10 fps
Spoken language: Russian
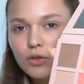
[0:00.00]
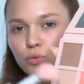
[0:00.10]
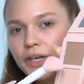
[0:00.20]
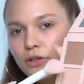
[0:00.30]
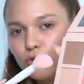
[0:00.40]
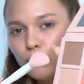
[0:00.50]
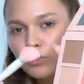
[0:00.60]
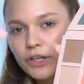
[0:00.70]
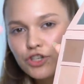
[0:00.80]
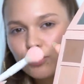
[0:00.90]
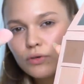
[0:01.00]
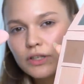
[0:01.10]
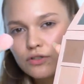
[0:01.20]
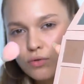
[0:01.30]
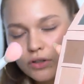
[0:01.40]
Ну, я думаю, начну
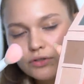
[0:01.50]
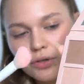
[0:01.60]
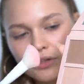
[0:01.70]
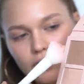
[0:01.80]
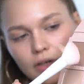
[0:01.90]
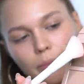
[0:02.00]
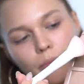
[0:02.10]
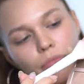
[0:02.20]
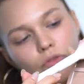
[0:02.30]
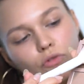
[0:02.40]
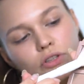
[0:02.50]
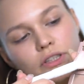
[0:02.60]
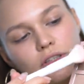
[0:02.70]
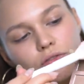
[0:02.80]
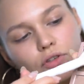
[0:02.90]
я с контуринга. Вот
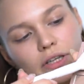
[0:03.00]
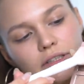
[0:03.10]
этот вот